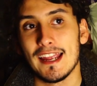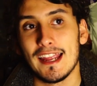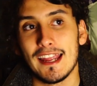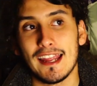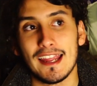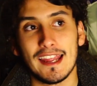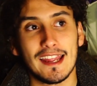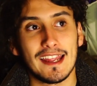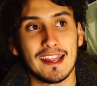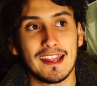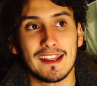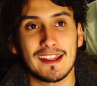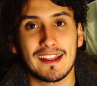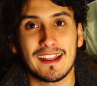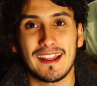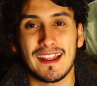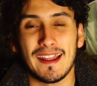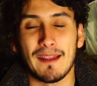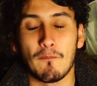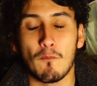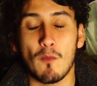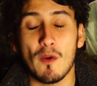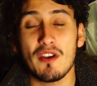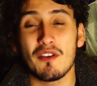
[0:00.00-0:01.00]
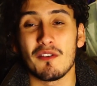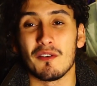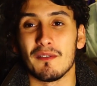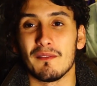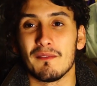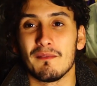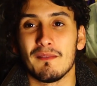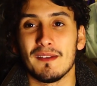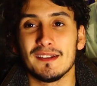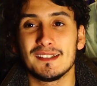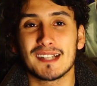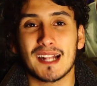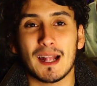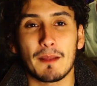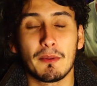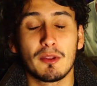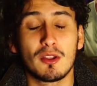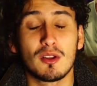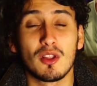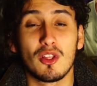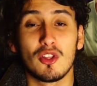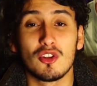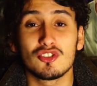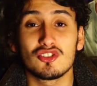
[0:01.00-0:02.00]
Eh, que bueno, este
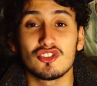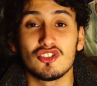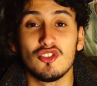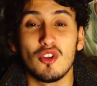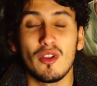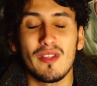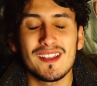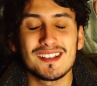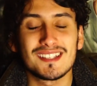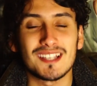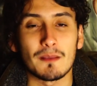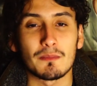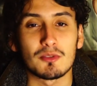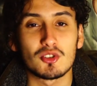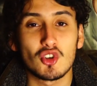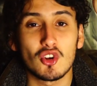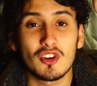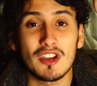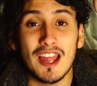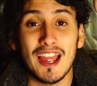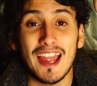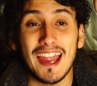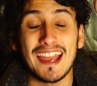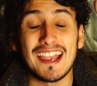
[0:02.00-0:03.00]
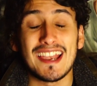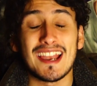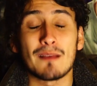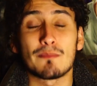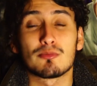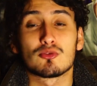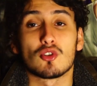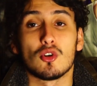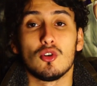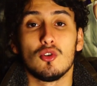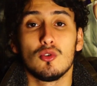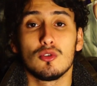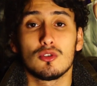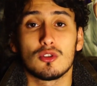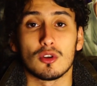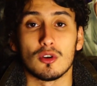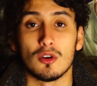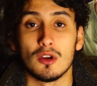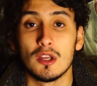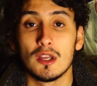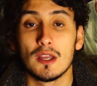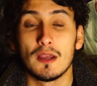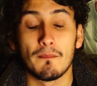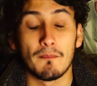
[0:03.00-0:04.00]
capítulo 2 no decepciona en
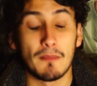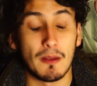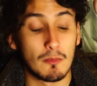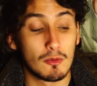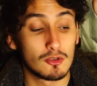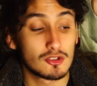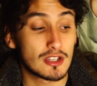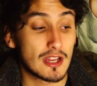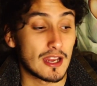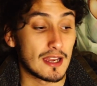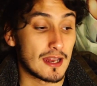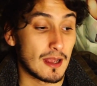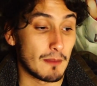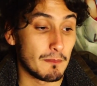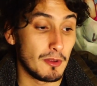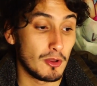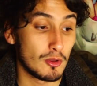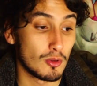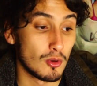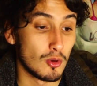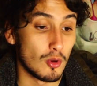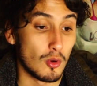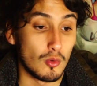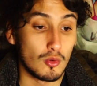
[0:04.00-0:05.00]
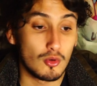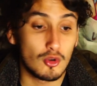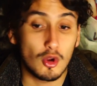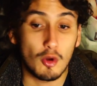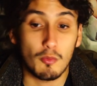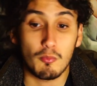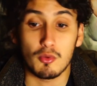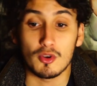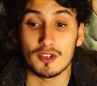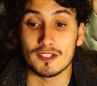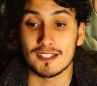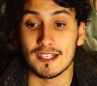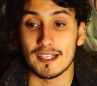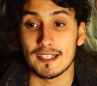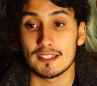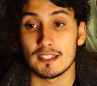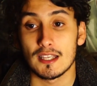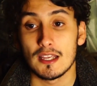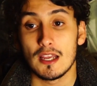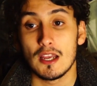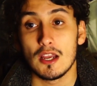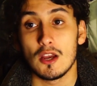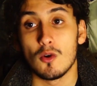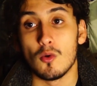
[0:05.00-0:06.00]
absoluto. Vemos que el capítulo 1 pues
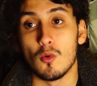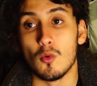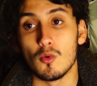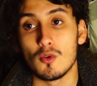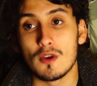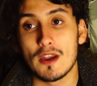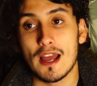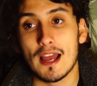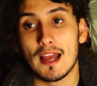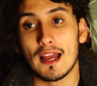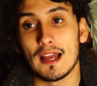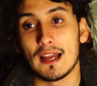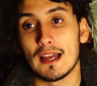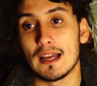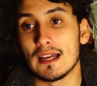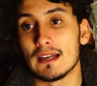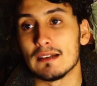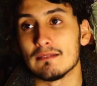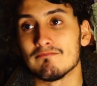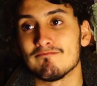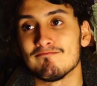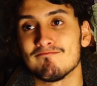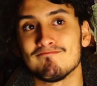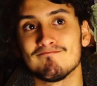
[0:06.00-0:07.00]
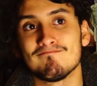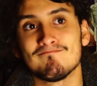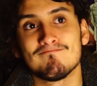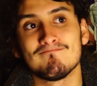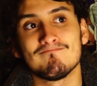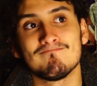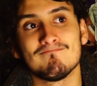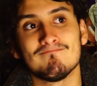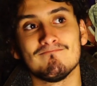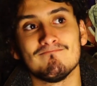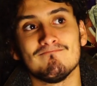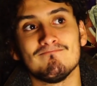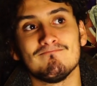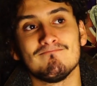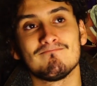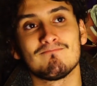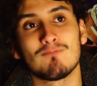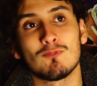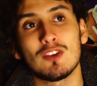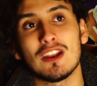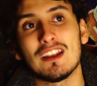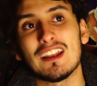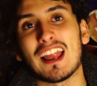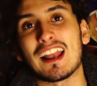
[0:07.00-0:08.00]
es una,
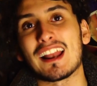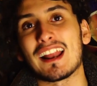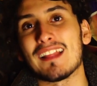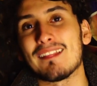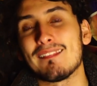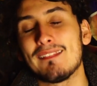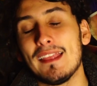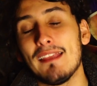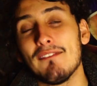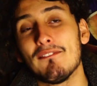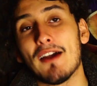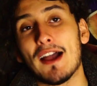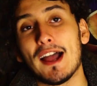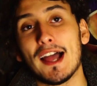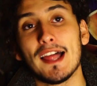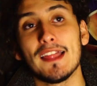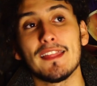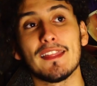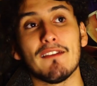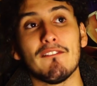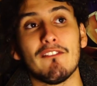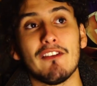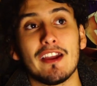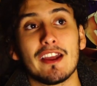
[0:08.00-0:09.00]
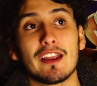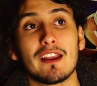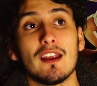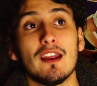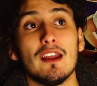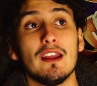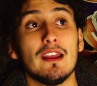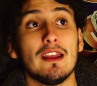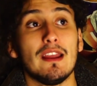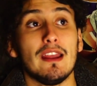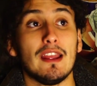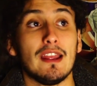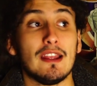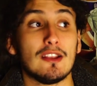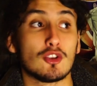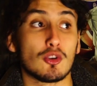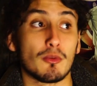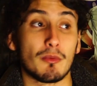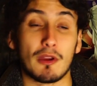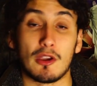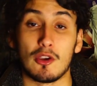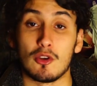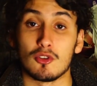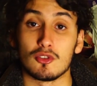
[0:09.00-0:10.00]
mm, una narrativa de ver eh,
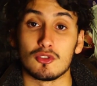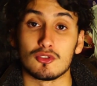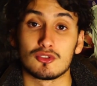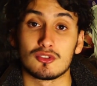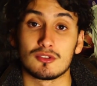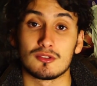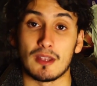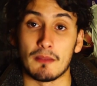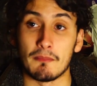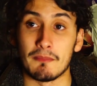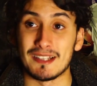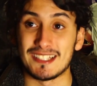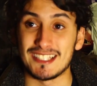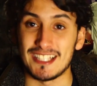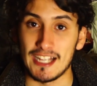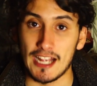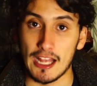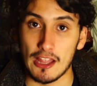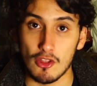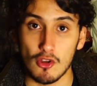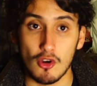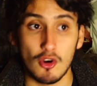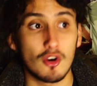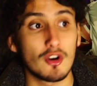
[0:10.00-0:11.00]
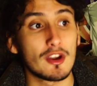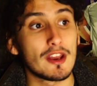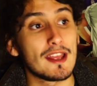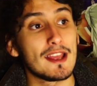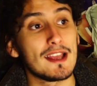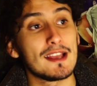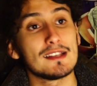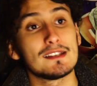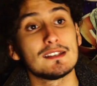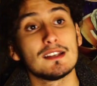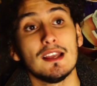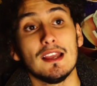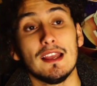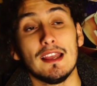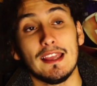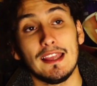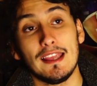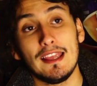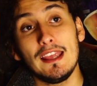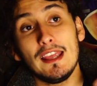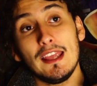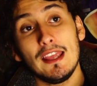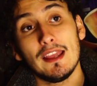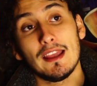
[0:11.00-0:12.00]
sobre los investigadores
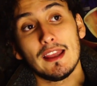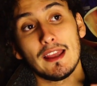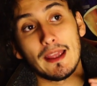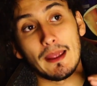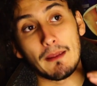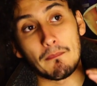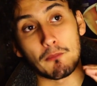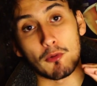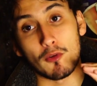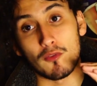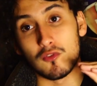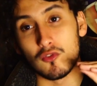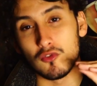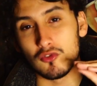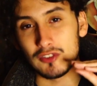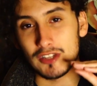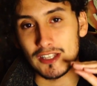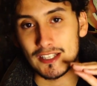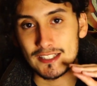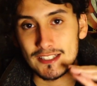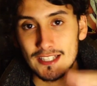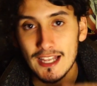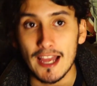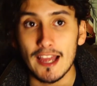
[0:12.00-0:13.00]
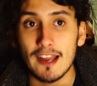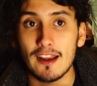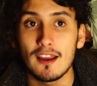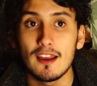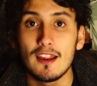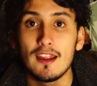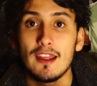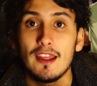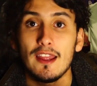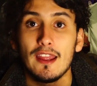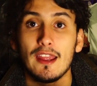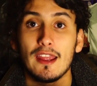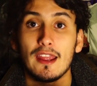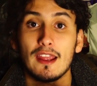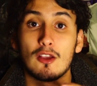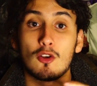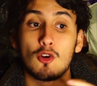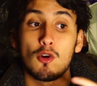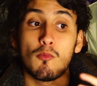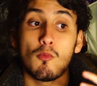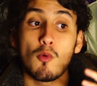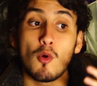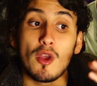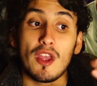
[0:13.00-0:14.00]
y eh, profundizar eh,
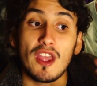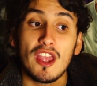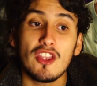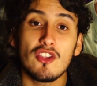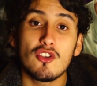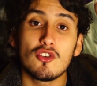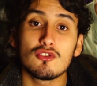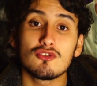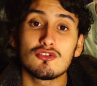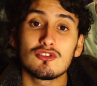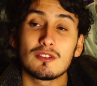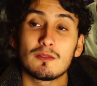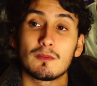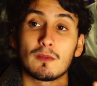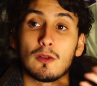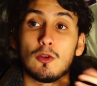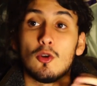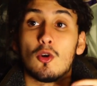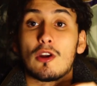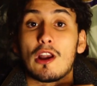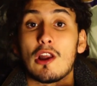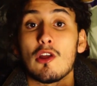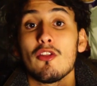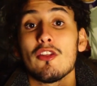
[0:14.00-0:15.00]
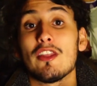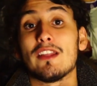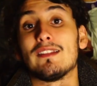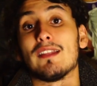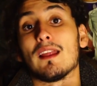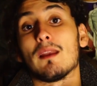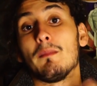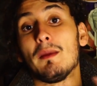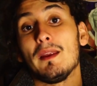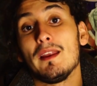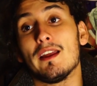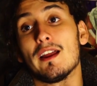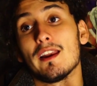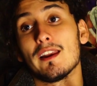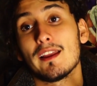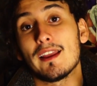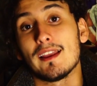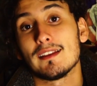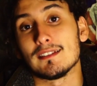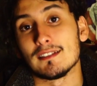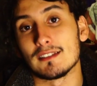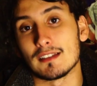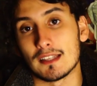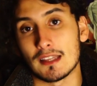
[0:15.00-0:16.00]
cómo ellos lograron determinar
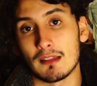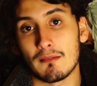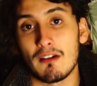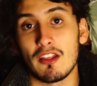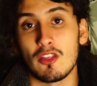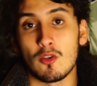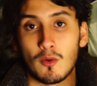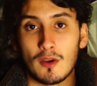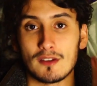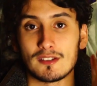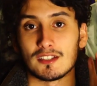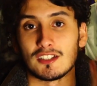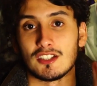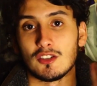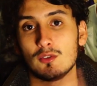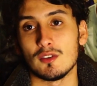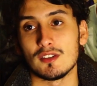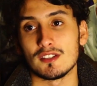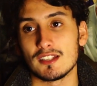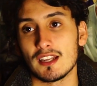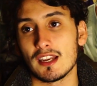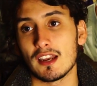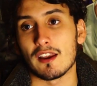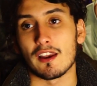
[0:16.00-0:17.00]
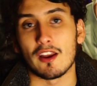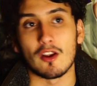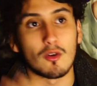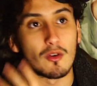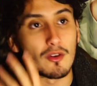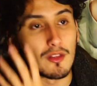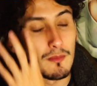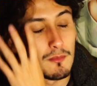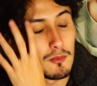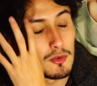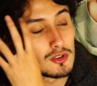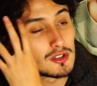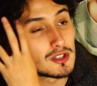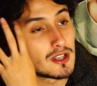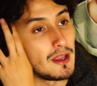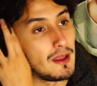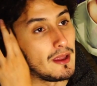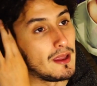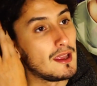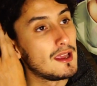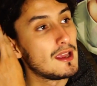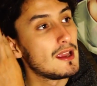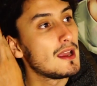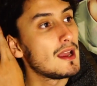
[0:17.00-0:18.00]
que se trataba de un asesino en serie. Recordemos
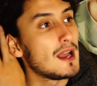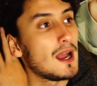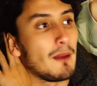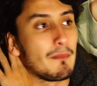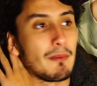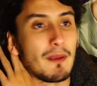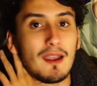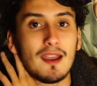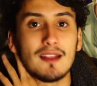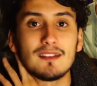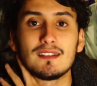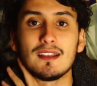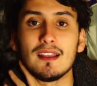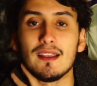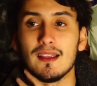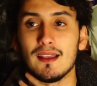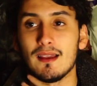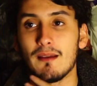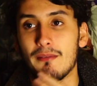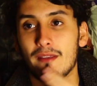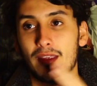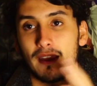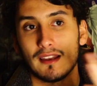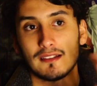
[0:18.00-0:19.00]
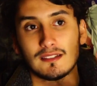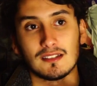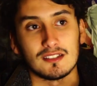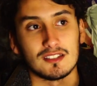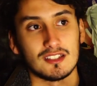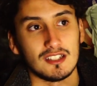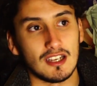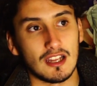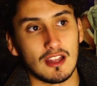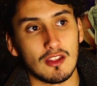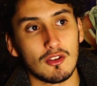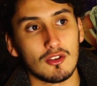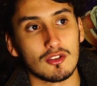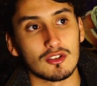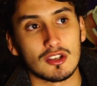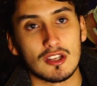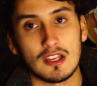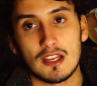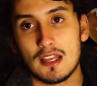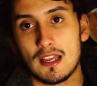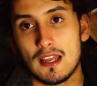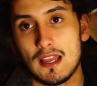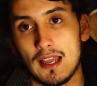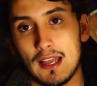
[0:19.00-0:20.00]
que habían, se habían asesinados
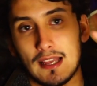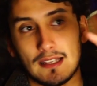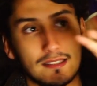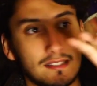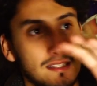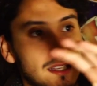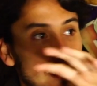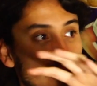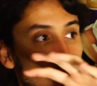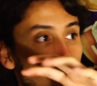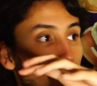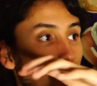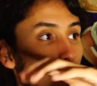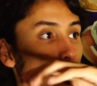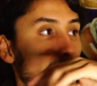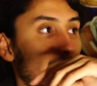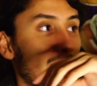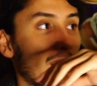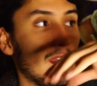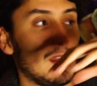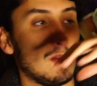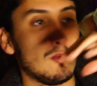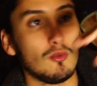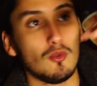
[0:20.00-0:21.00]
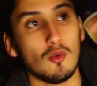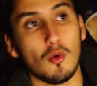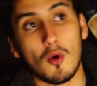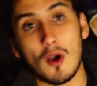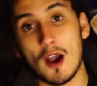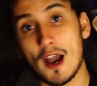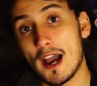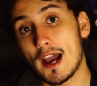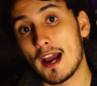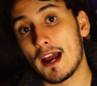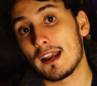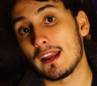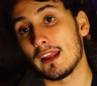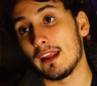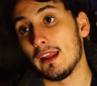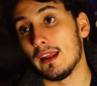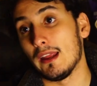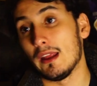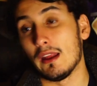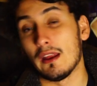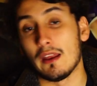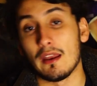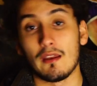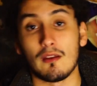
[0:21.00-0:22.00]
así en, un lugar
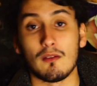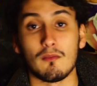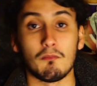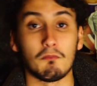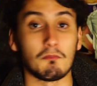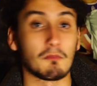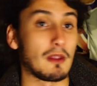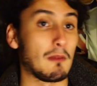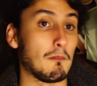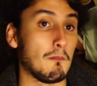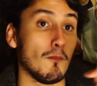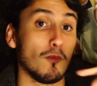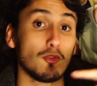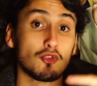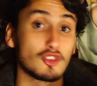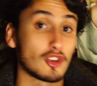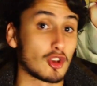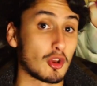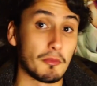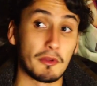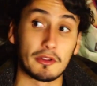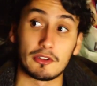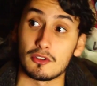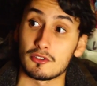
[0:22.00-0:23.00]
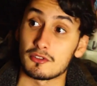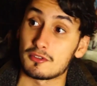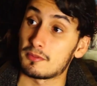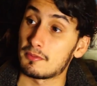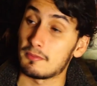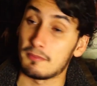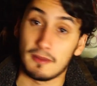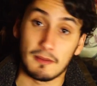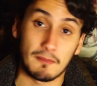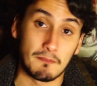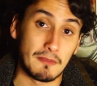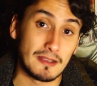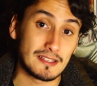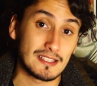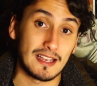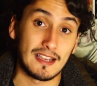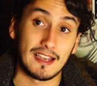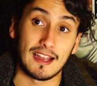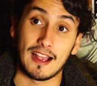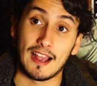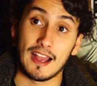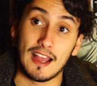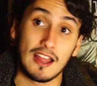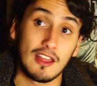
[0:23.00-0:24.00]
y en muchos kilómetros más
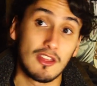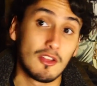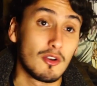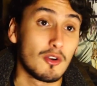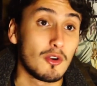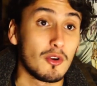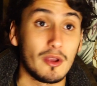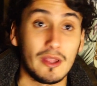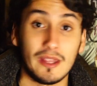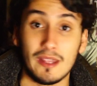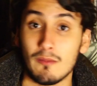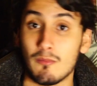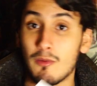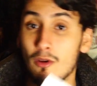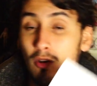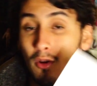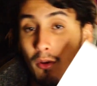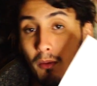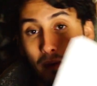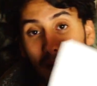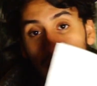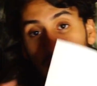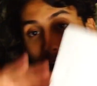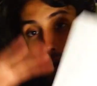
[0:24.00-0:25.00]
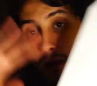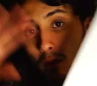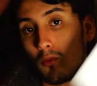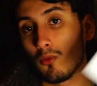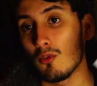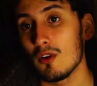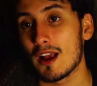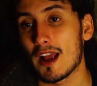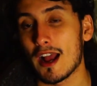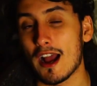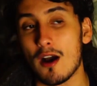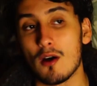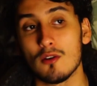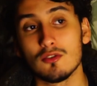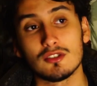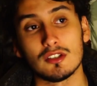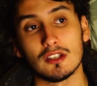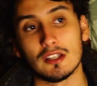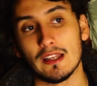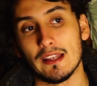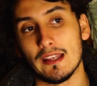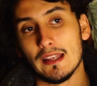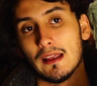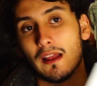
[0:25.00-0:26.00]
alejado y bueno, era un caos
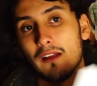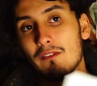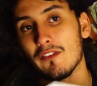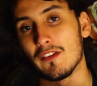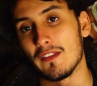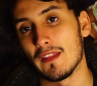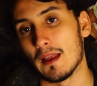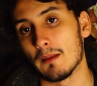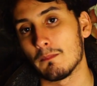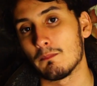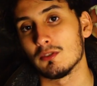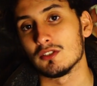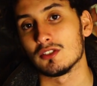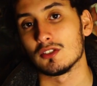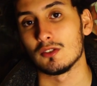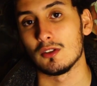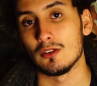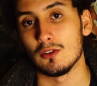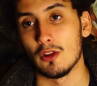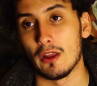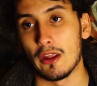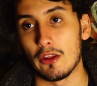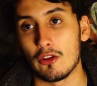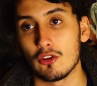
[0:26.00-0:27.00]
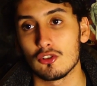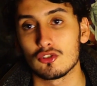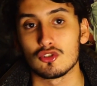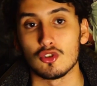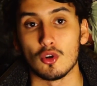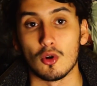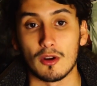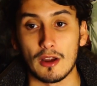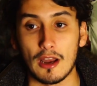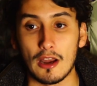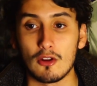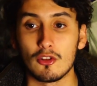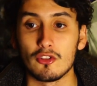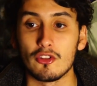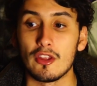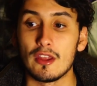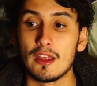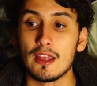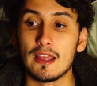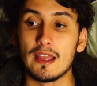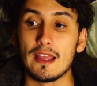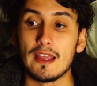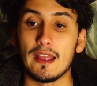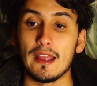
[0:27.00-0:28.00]
y al final pues ellos lograron
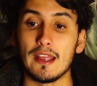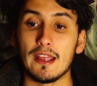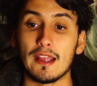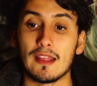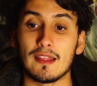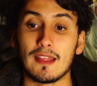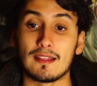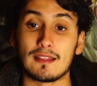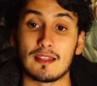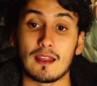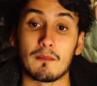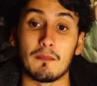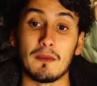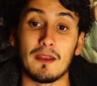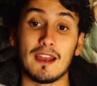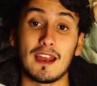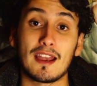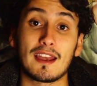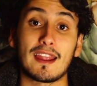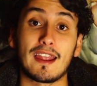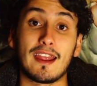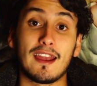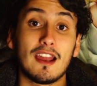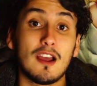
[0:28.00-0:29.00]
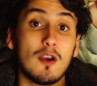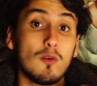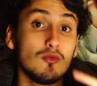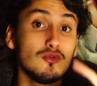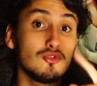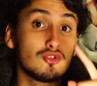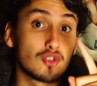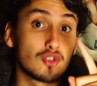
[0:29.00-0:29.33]
eh, determinar que era un